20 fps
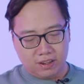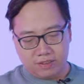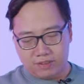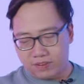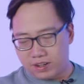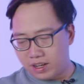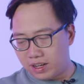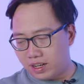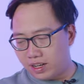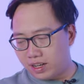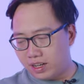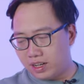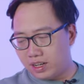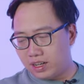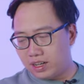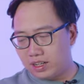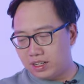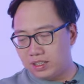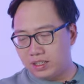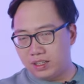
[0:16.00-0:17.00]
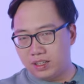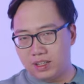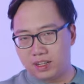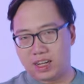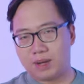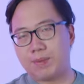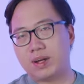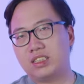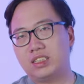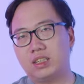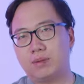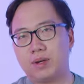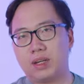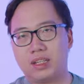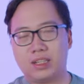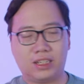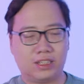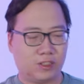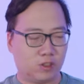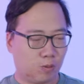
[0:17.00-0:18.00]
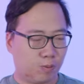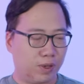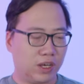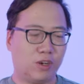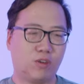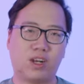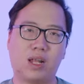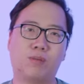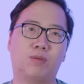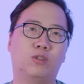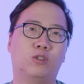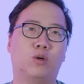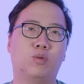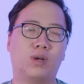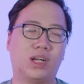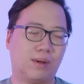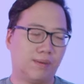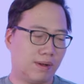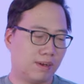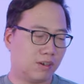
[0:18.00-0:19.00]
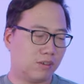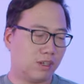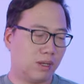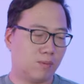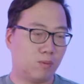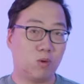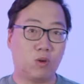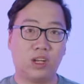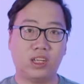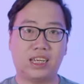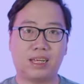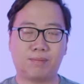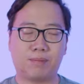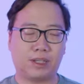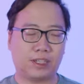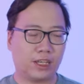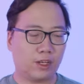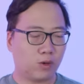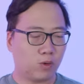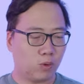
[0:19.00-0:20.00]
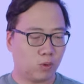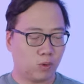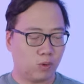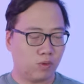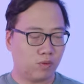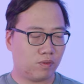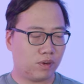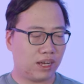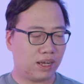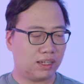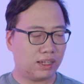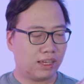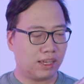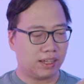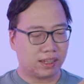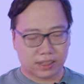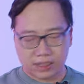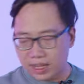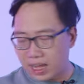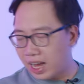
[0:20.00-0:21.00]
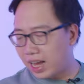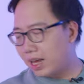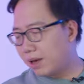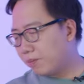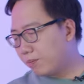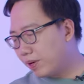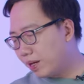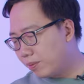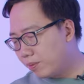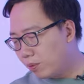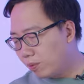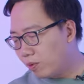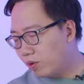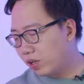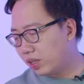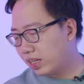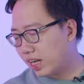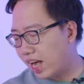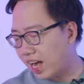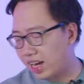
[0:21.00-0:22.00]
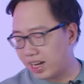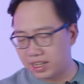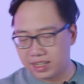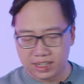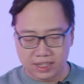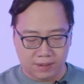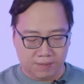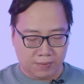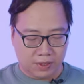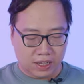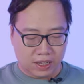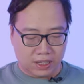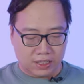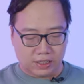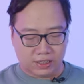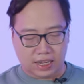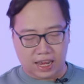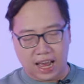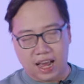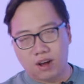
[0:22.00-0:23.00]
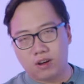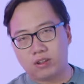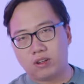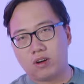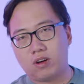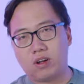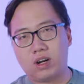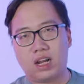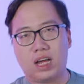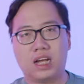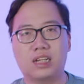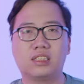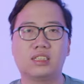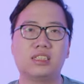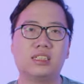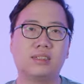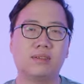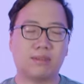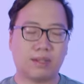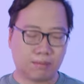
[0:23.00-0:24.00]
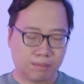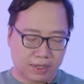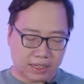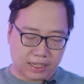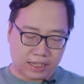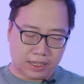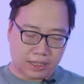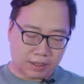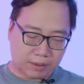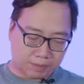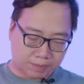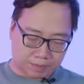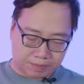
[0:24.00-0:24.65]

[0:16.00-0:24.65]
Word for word: và nếu các bạn chưa biết thì Shopee cũng là một chỗ mà các bạn có thể mua linh kiện máy tính cũ và hiện tại mình mua một con cả giá của nó là 950 nghìn.